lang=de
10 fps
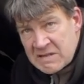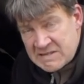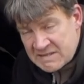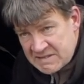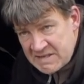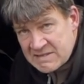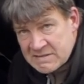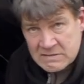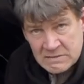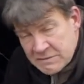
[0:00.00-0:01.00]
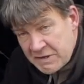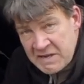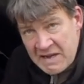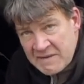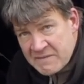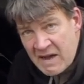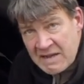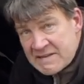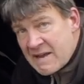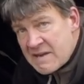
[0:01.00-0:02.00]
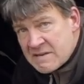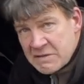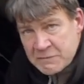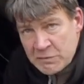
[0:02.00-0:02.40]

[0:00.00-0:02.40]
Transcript: Das ist in etwa identisch